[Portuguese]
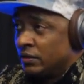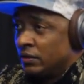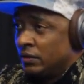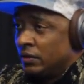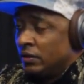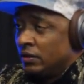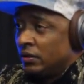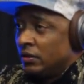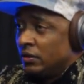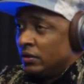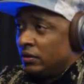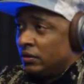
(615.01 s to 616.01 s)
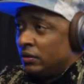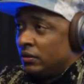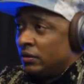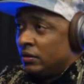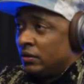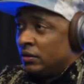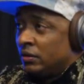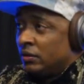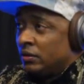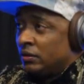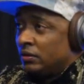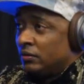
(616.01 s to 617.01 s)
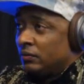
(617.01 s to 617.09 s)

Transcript: Uhum. E